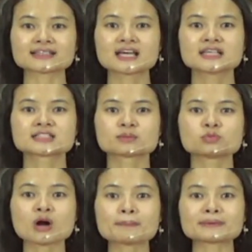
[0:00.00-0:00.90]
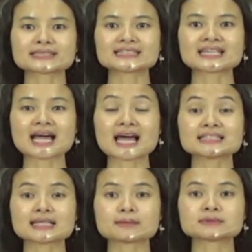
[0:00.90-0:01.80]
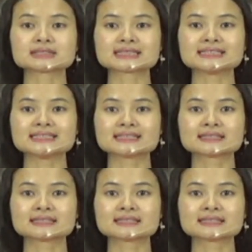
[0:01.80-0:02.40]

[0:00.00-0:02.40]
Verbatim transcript: sebuah pertanyaan yang menyelidik.